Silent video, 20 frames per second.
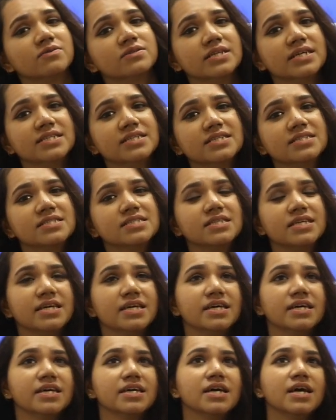দিয়ে দিচ্ছে
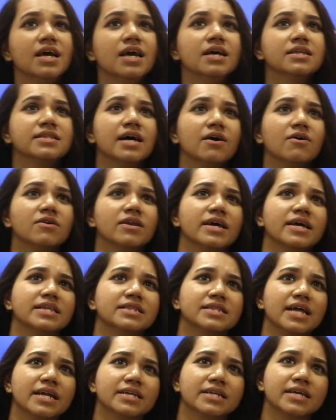তাহলে ইন
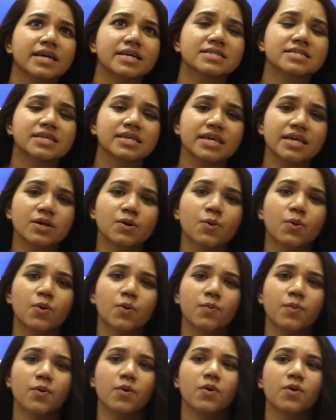দ্যাট কেস কি
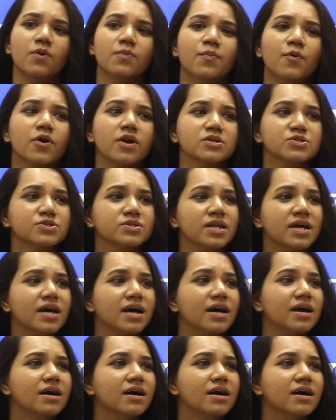করবো পড়াশোনা